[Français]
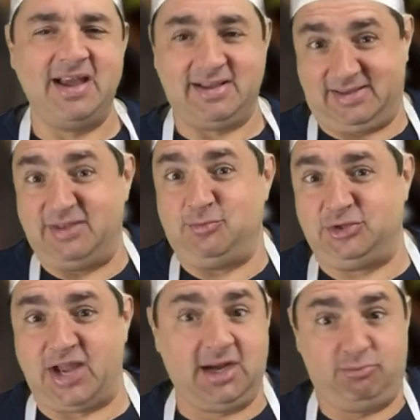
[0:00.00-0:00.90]
qu'ils nous
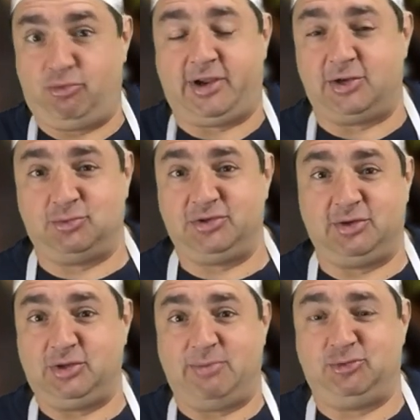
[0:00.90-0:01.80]
chargent pour quelque chose qui
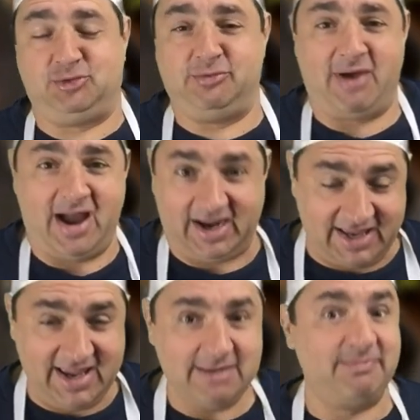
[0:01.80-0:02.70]
coûte absolument rien.